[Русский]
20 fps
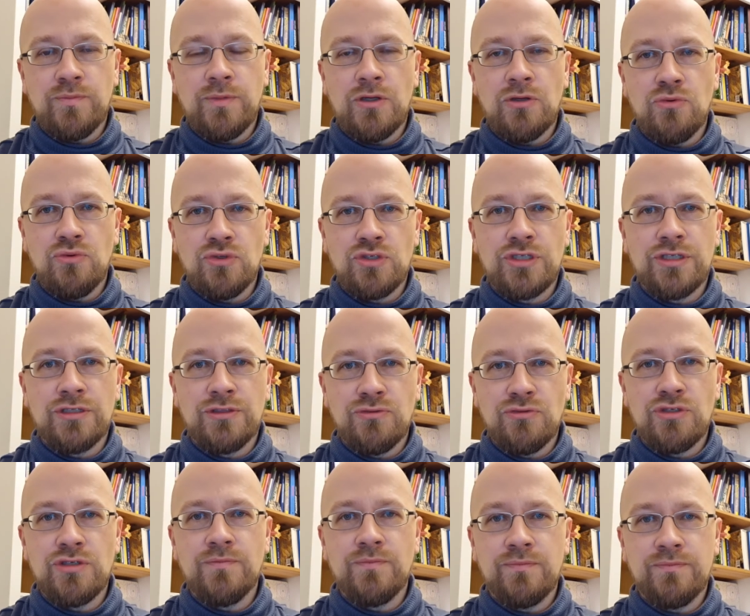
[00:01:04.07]
похоже, это
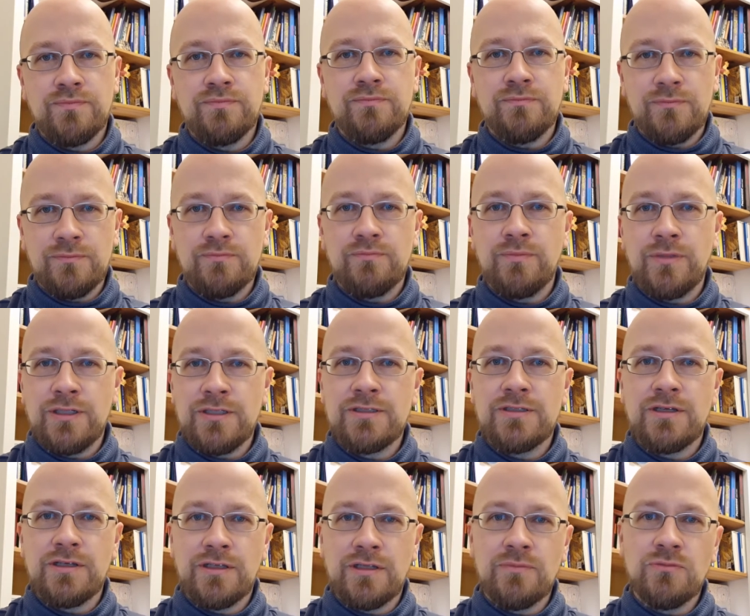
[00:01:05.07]
очень
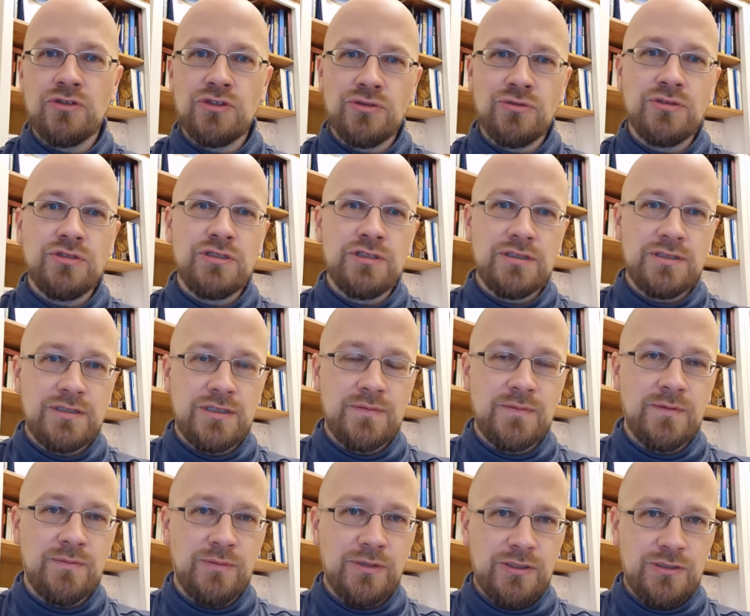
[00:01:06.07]
близко к тому, что сейчас с
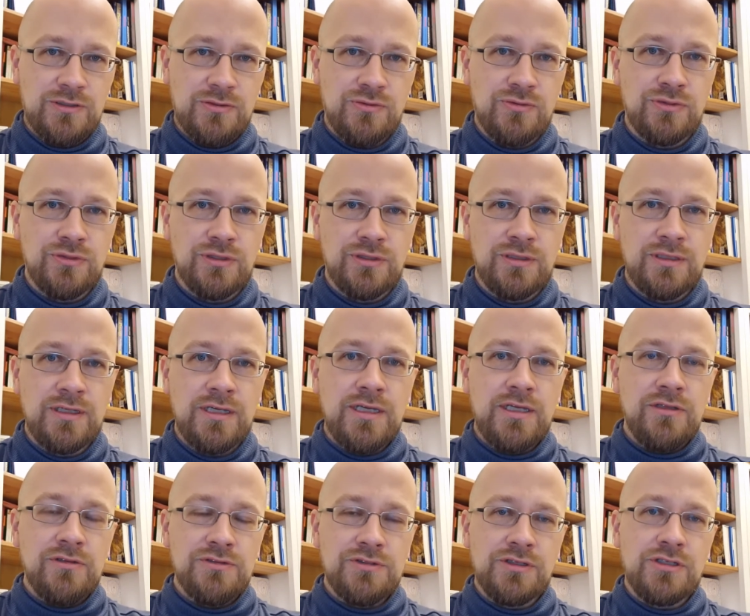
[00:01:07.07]
нами происходит.
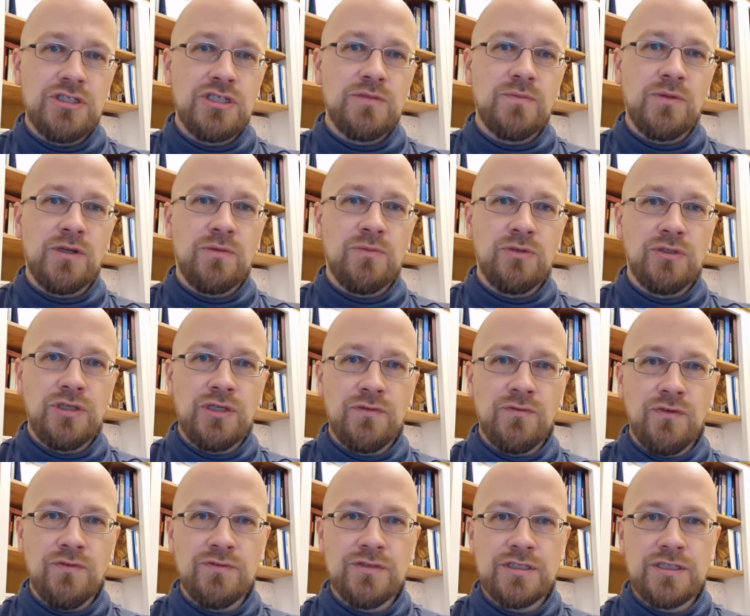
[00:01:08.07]
Все раньше мы работали в
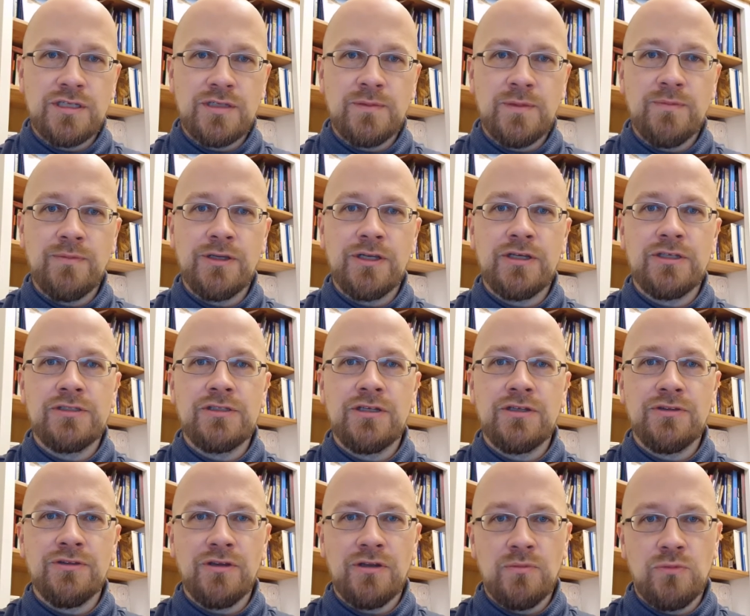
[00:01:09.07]
офисах, мы приходили
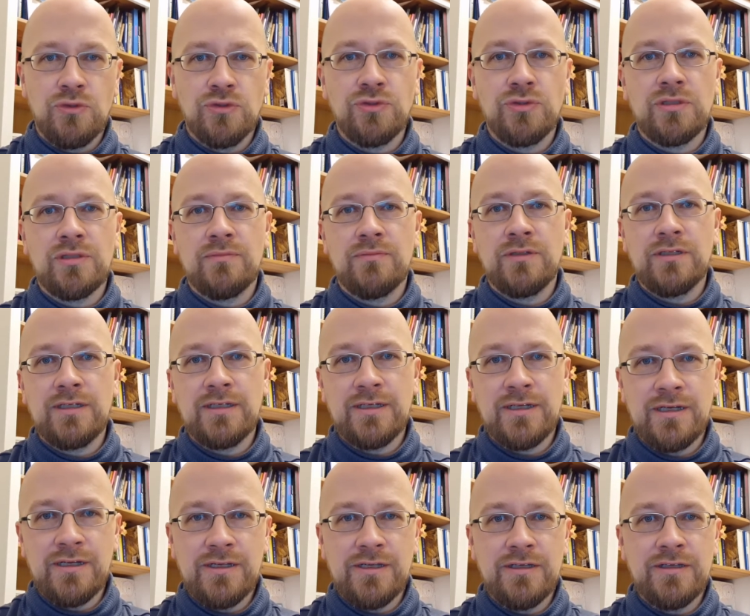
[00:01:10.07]
на работу, там были
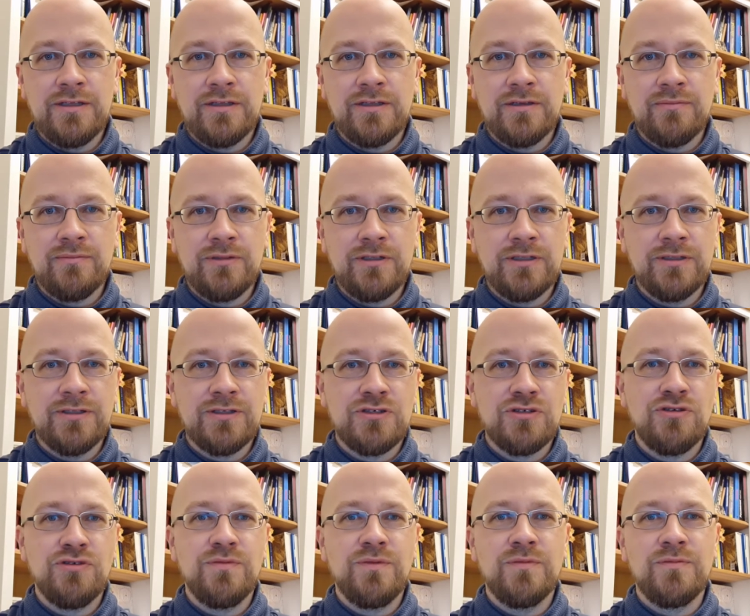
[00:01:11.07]
коллеги, там были
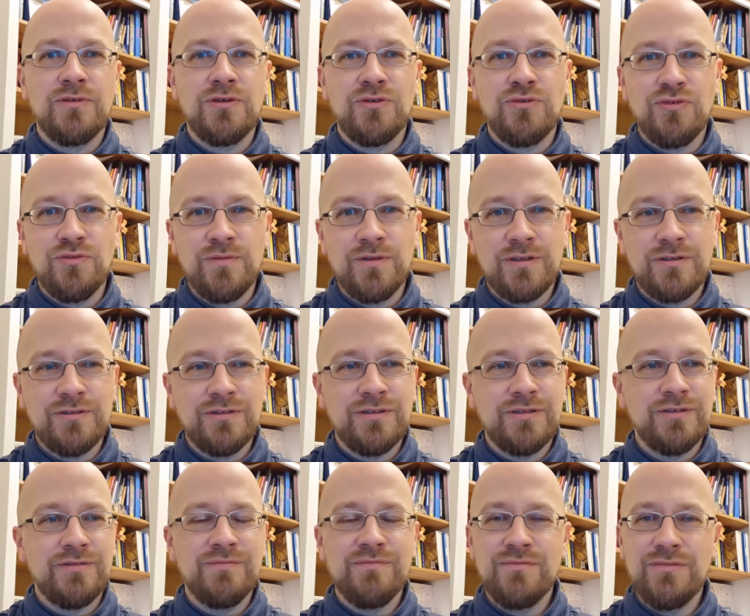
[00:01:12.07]
наши любимые
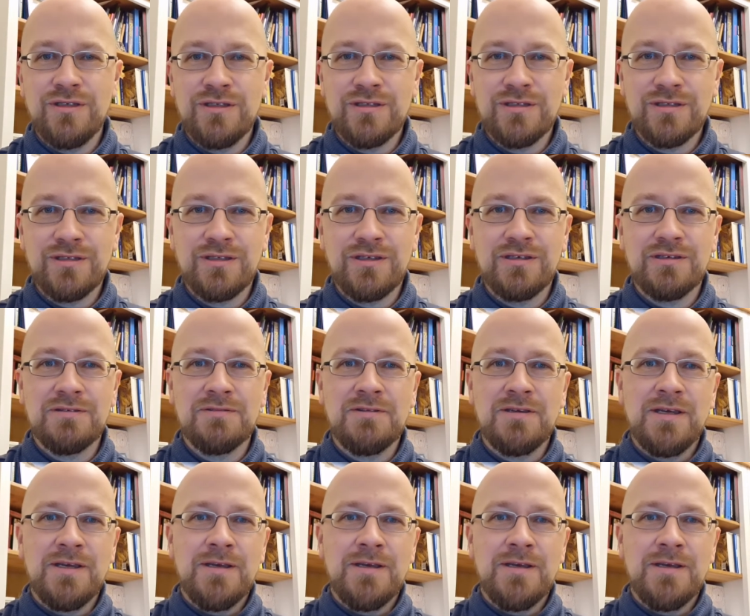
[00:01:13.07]
кубиклы, митинги,